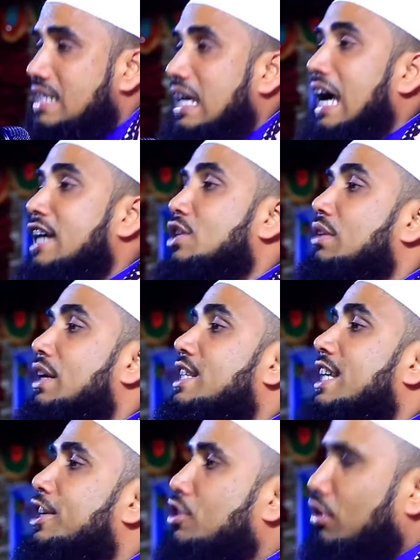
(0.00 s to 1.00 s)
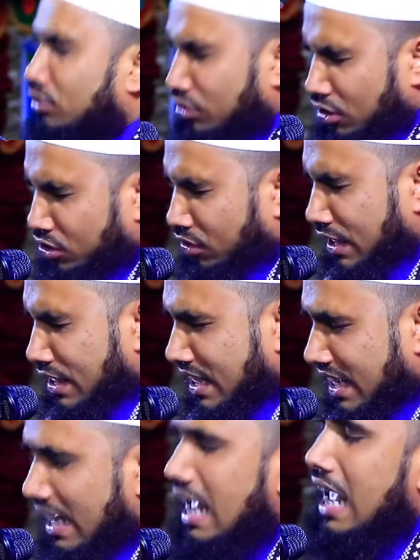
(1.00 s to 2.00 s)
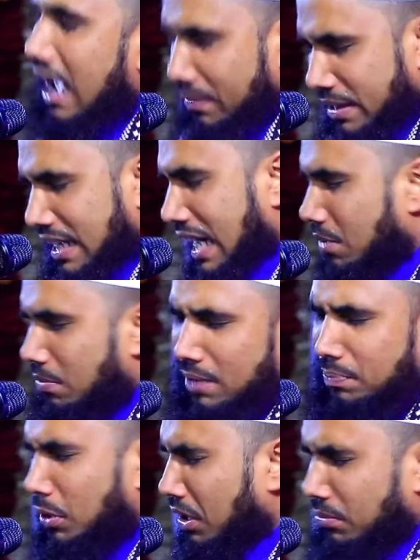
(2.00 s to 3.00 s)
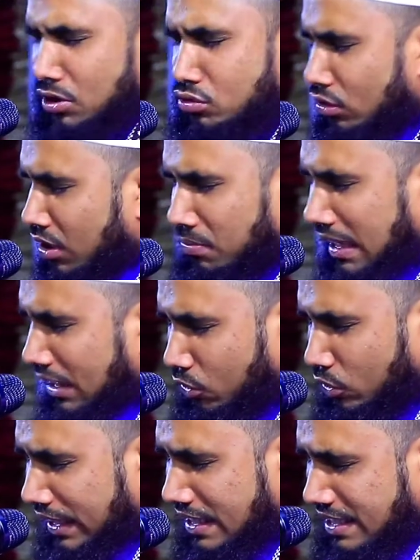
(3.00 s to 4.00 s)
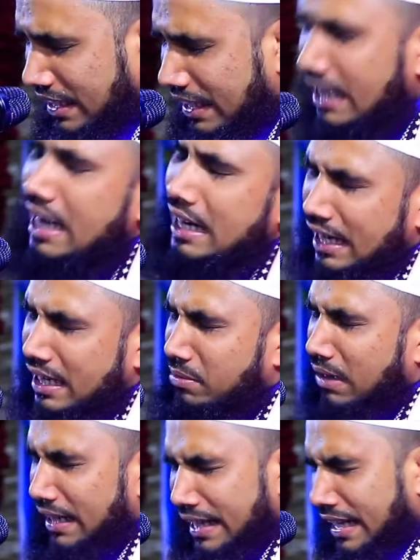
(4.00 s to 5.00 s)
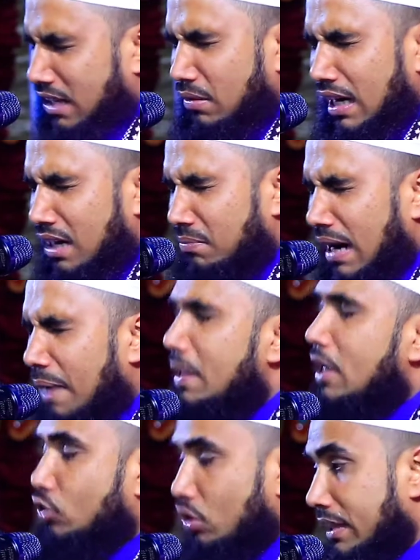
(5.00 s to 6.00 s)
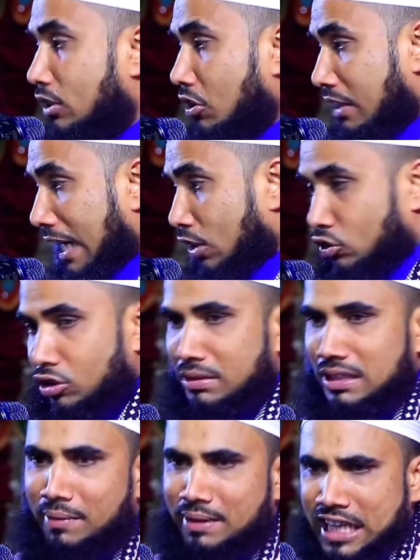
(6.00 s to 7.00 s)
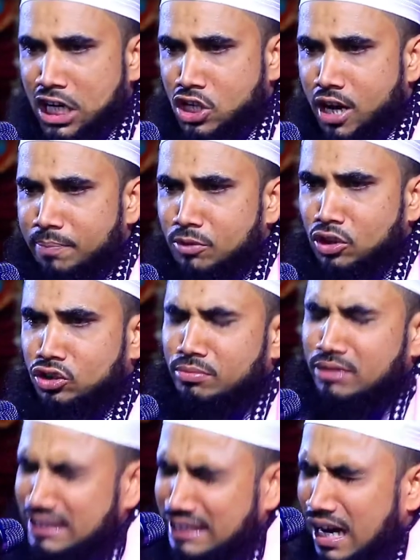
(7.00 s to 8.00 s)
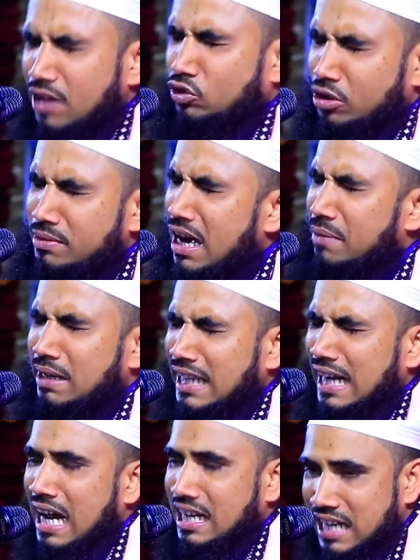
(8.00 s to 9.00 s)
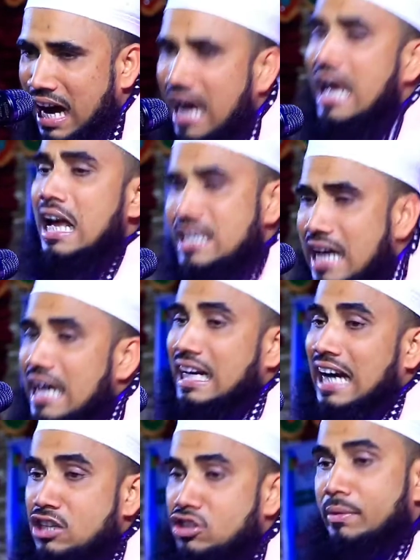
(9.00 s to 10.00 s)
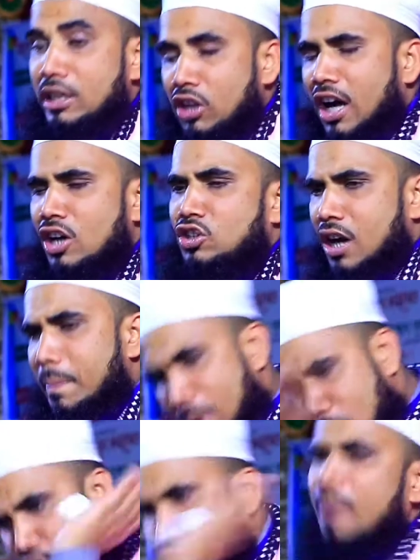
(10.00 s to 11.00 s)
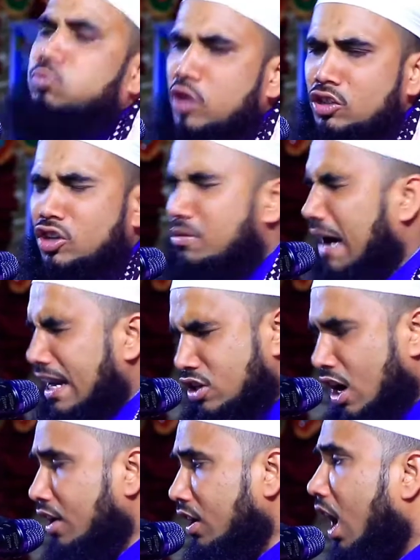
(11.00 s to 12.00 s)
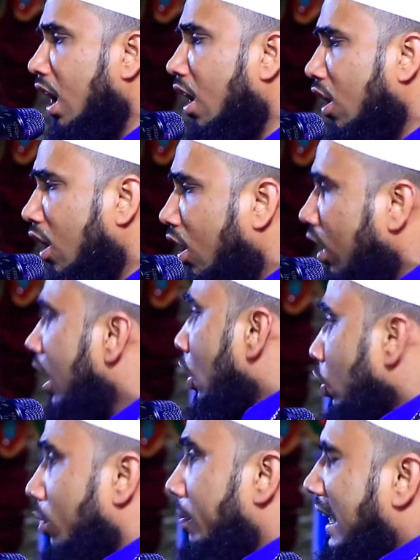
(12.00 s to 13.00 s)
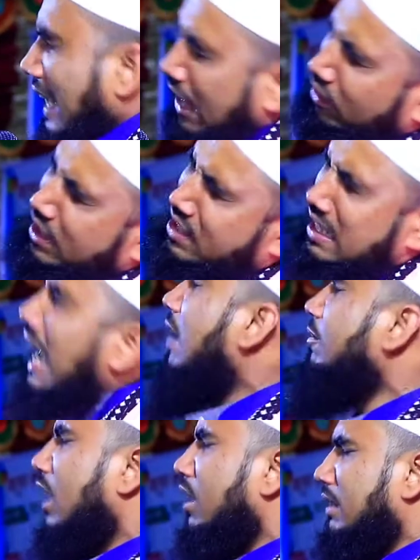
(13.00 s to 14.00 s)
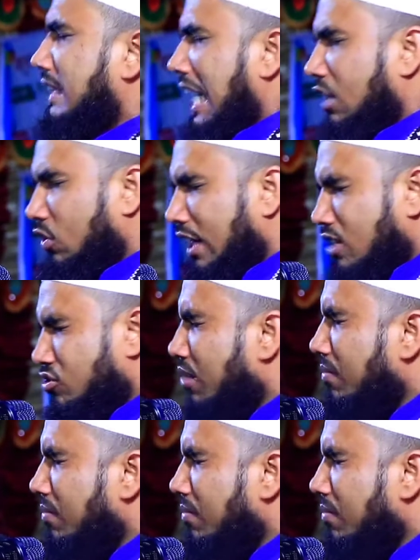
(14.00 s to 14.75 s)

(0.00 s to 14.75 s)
যা শুনেছেন সত্য শুনেছেন আমি কালেমা পরে মুসলমান হয়েছি এইবার ডেকে বলে মা তুমি তো জানো তুমি আমাদের স্বপ্ন তুমি তুমি আমাদের আশা জায়গা জমি ধন সম্পদ সব তো তোমার জন্য তুমি কেন ইসলাম ধর্ম ত্যাগ করেছো